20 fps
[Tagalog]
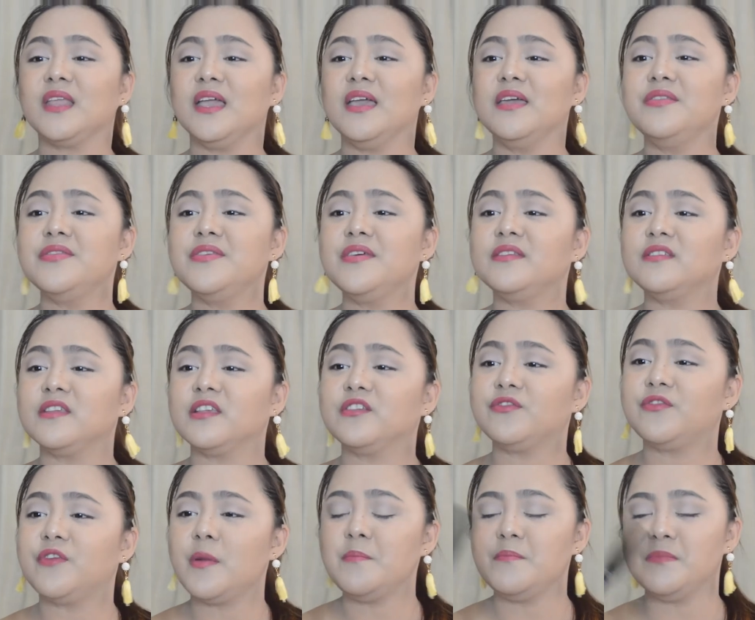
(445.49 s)
And this is
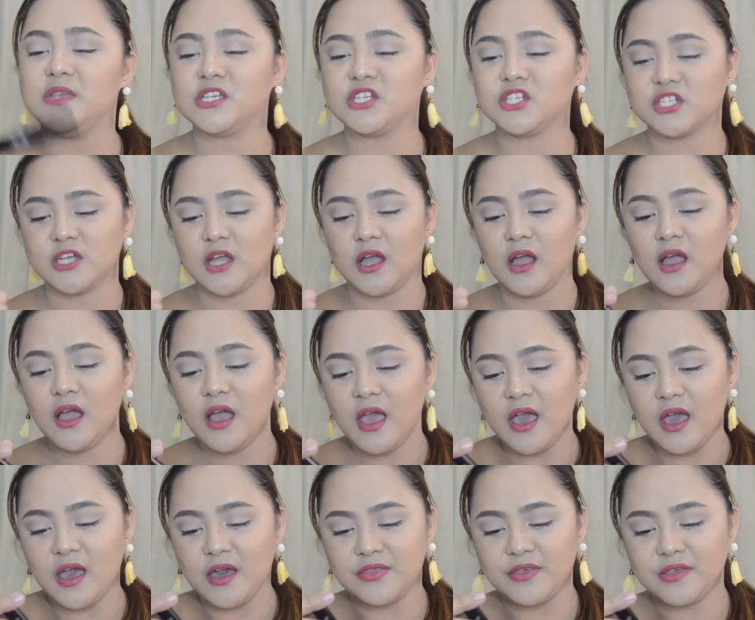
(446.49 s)
from Misha.
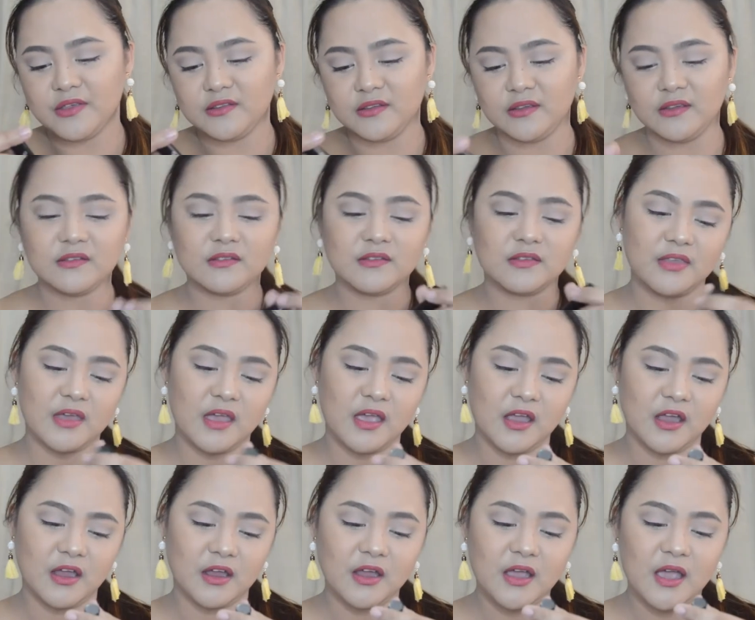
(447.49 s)
This is
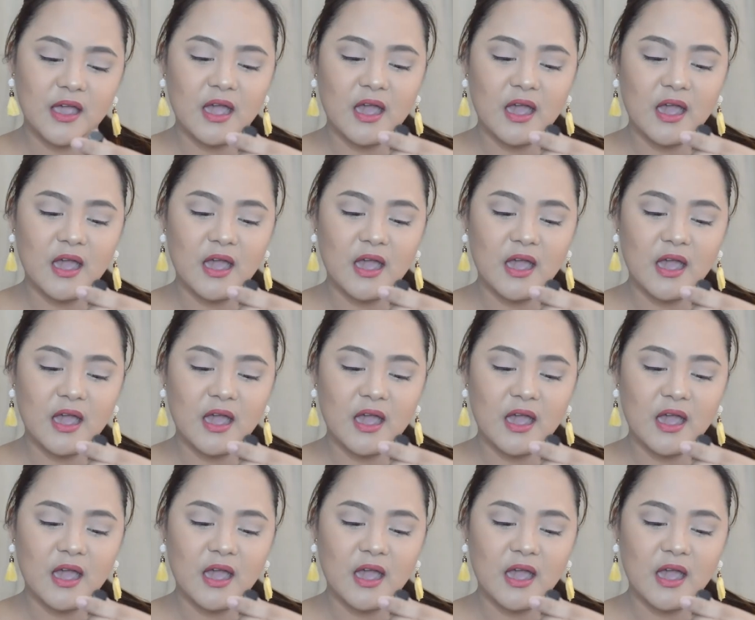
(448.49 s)
their